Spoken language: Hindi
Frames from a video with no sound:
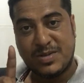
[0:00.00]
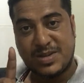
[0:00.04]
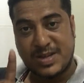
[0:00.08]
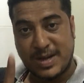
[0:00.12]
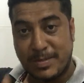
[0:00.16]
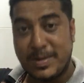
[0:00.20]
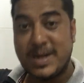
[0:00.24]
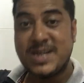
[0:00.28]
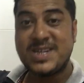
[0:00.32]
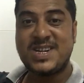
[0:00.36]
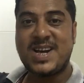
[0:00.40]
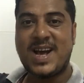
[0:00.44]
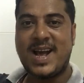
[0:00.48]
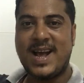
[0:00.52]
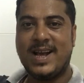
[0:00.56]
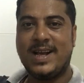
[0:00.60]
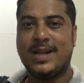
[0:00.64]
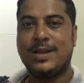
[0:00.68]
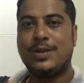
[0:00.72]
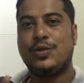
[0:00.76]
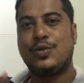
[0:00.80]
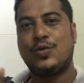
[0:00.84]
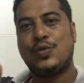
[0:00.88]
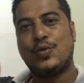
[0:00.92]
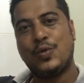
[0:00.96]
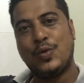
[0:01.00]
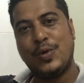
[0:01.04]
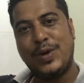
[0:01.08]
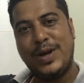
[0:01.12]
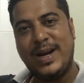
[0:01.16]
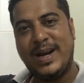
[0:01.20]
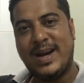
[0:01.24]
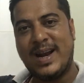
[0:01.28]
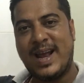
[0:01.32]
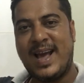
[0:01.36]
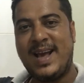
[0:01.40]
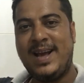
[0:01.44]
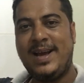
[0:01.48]
समझ आए तो
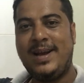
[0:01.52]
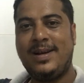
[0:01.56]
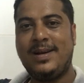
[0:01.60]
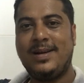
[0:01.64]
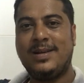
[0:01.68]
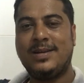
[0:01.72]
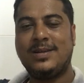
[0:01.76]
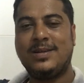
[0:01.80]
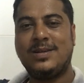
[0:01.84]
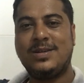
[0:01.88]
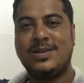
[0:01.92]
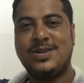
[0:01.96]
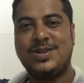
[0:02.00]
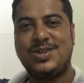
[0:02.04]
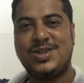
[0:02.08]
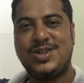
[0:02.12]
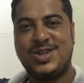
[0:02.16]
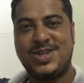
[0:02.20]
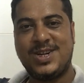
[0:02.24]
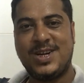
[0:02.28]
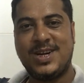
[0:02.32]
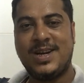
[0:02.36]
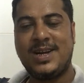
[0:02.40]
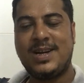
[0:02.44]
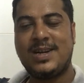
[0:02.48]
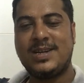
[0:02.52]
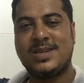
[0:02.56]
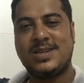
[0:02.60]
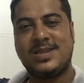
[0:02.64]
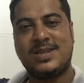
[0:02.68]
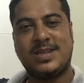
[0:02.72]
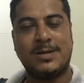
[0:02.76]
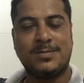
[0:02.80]
ही लाइक शेयर